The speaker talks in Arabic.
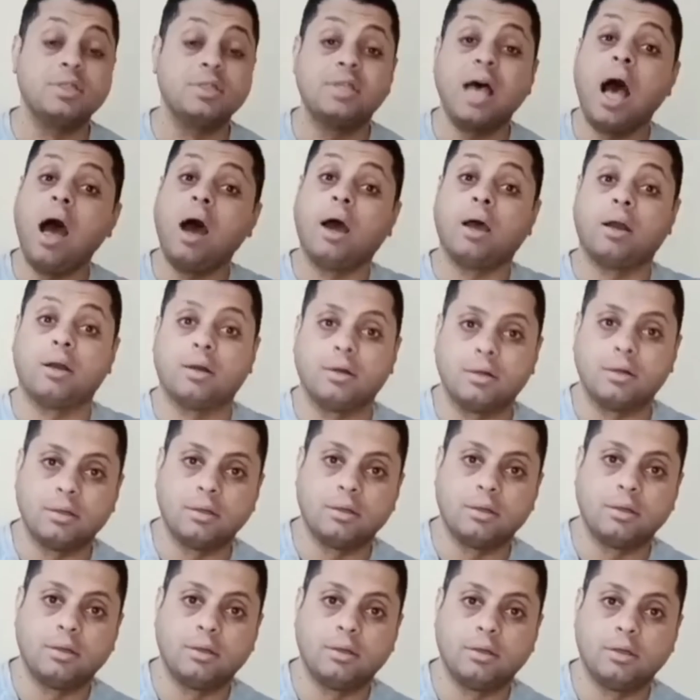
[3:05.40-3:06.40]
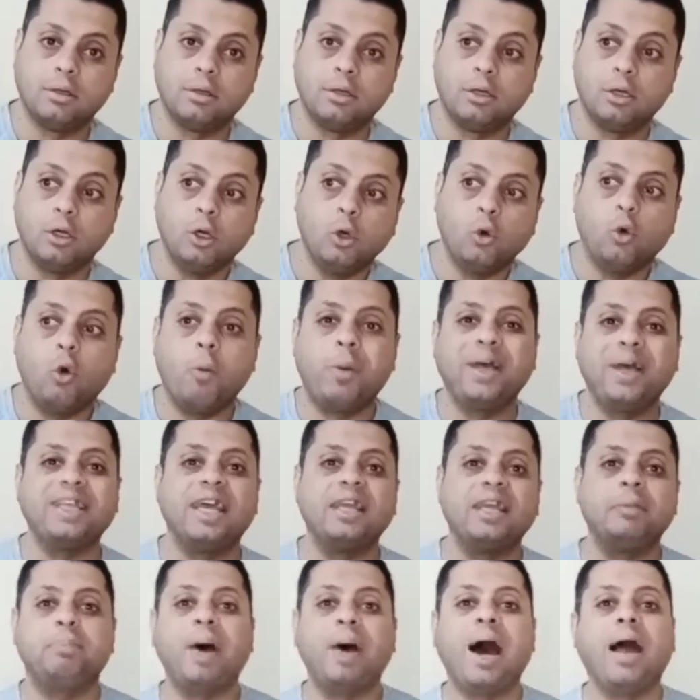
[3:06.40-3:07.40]
ظهر
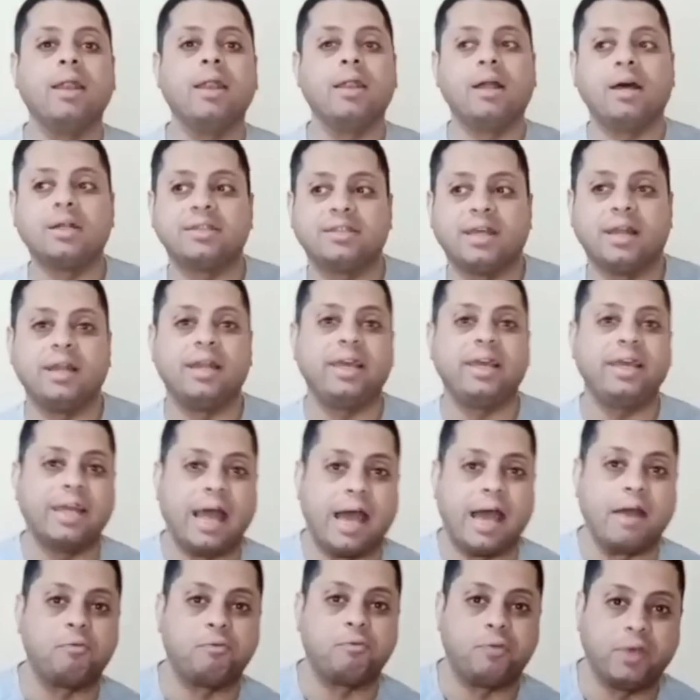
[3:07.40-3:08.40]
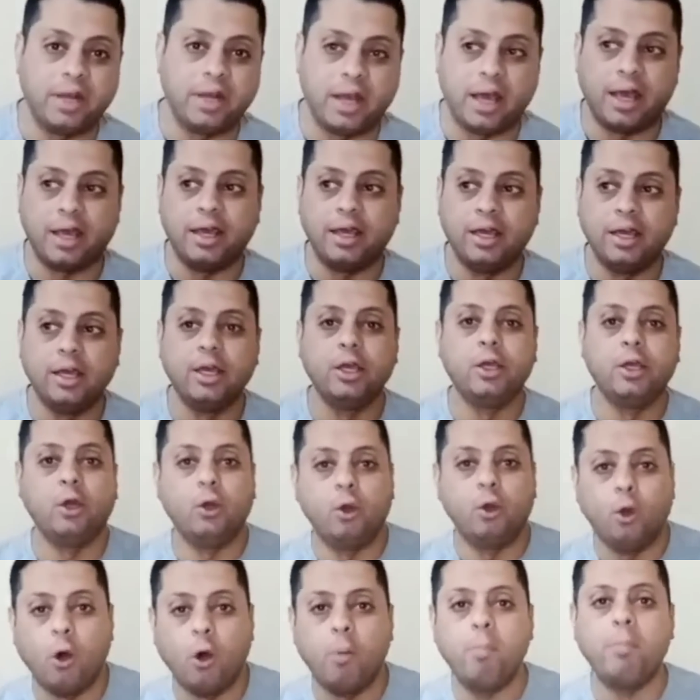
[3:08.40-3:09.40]
وبدات بقى اللقطه اللي احنا عارفينها
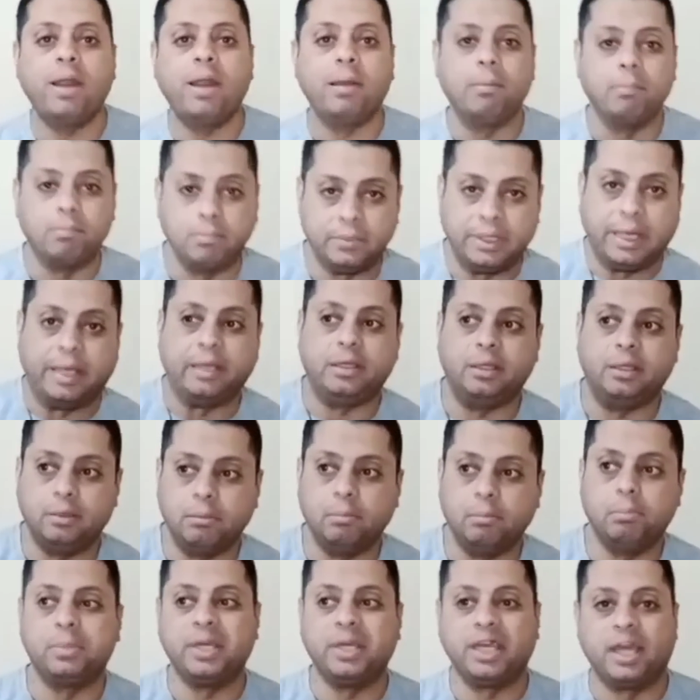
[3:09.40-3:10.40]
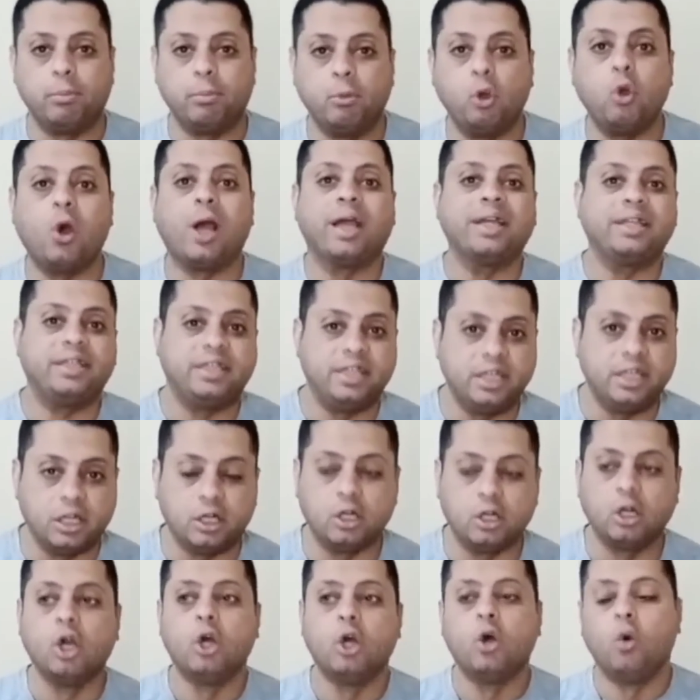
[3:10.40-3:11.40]
اللي هم يعني بيعملوها
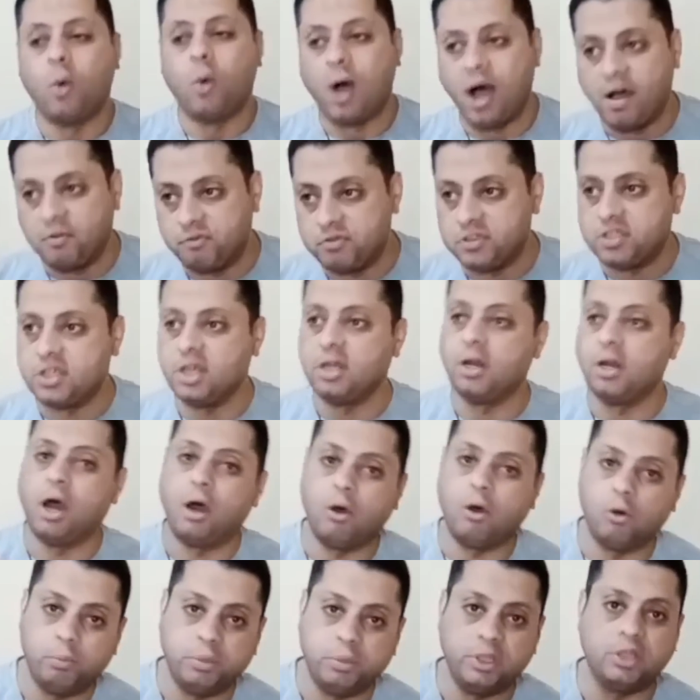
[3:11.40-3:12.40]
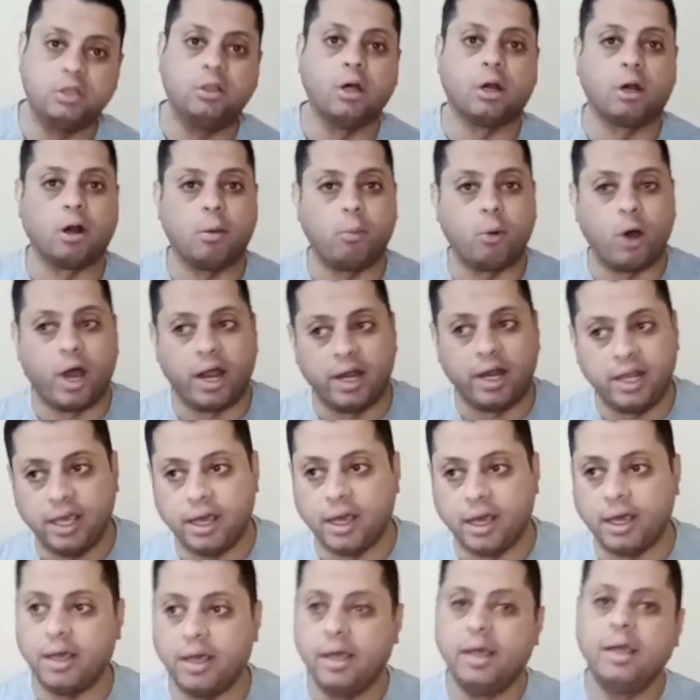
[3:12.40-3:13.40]
كتير وحافظينها وبيتدربوا
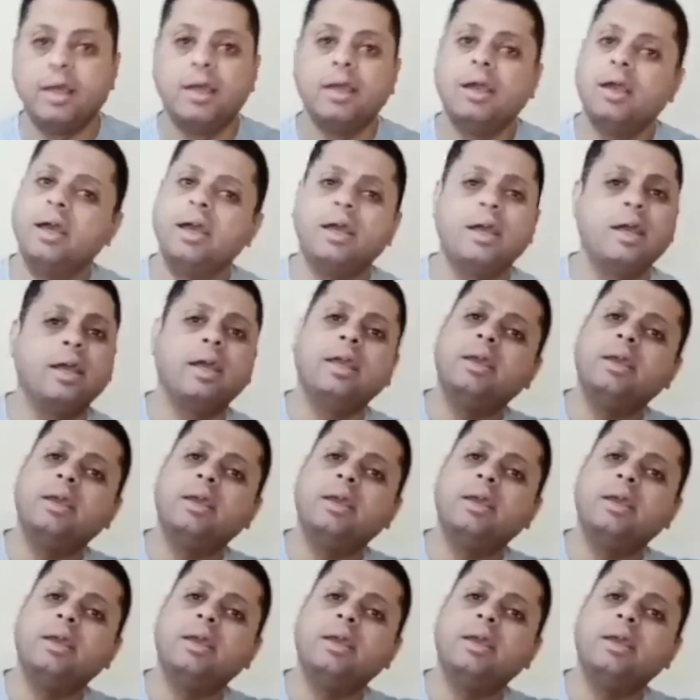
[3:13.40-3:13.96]
عليها آه،